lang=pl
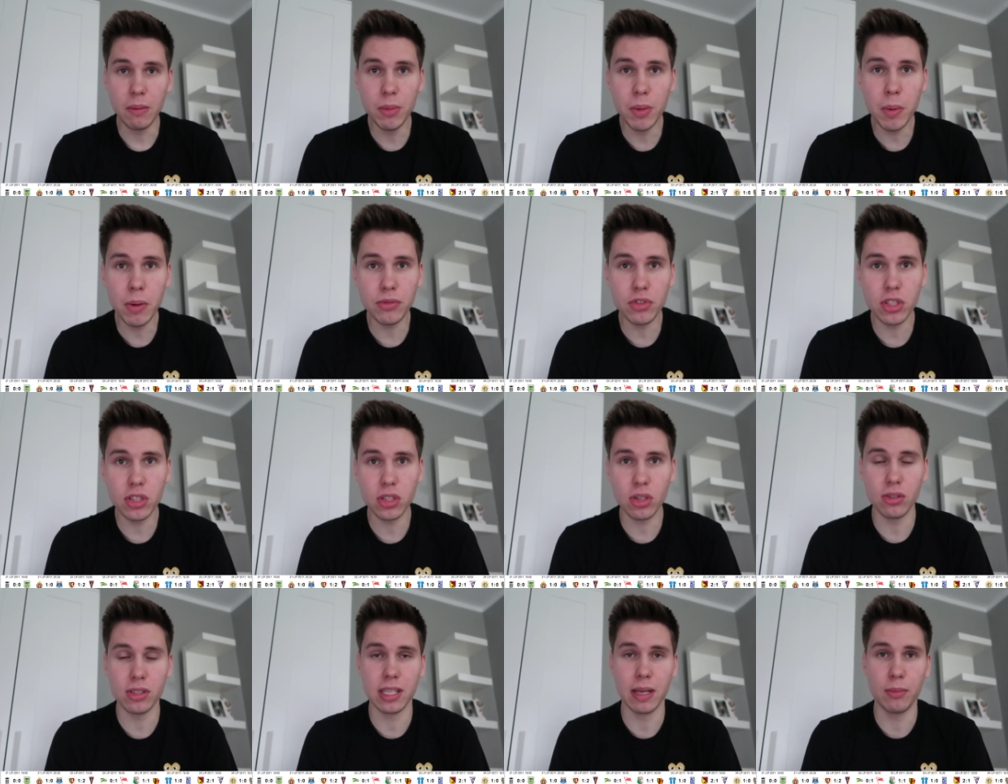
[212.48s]
Mimo
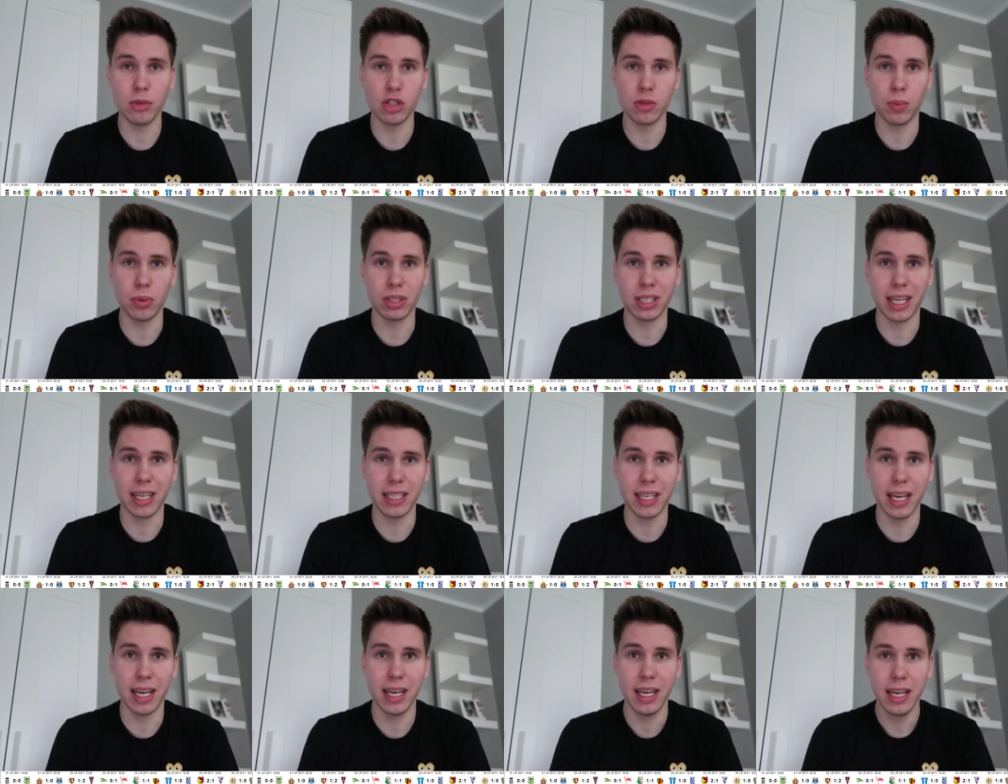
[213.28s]
wszystko samo
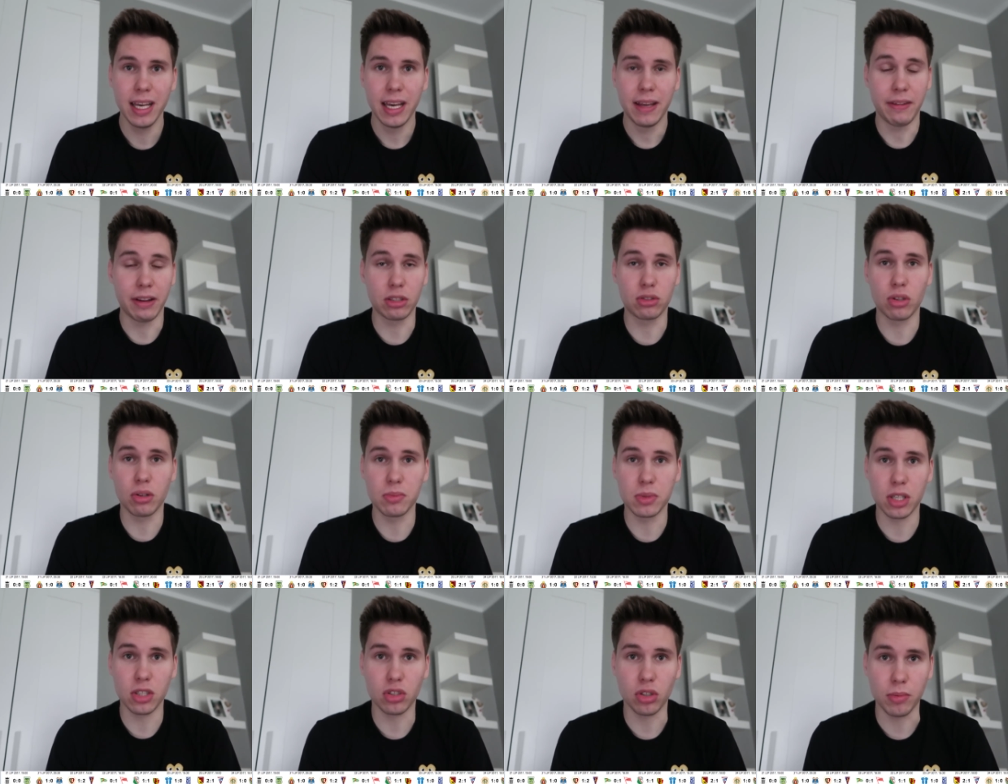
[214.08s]
spotkanie, na
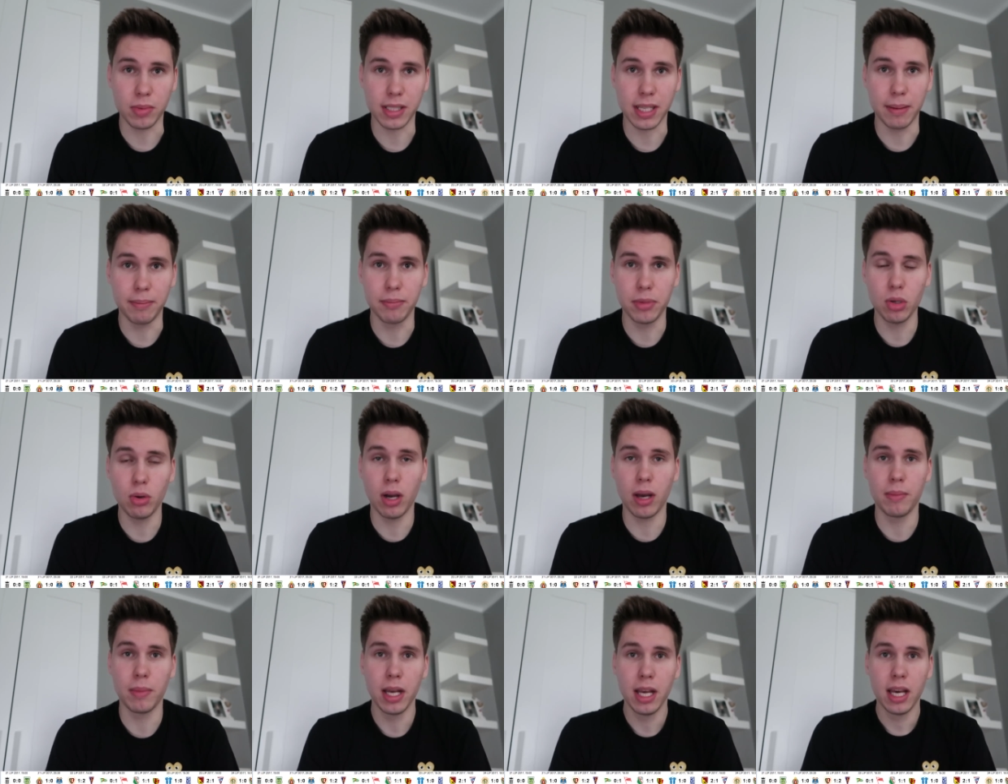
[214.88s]
którym zresztą sam
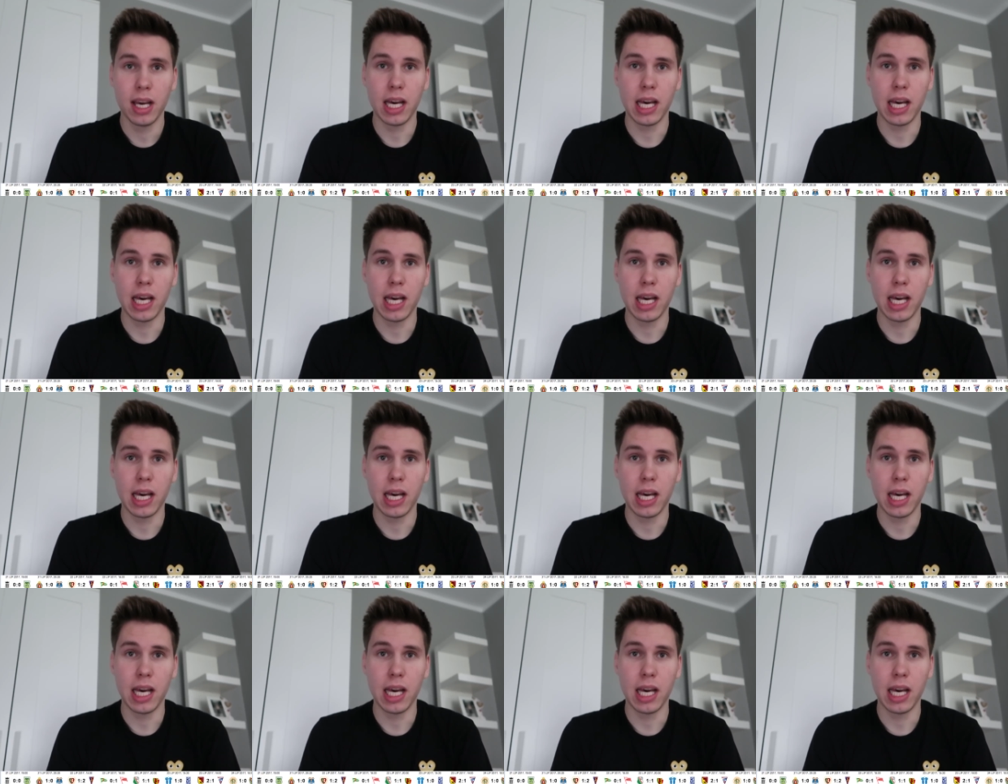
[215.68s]
byłem,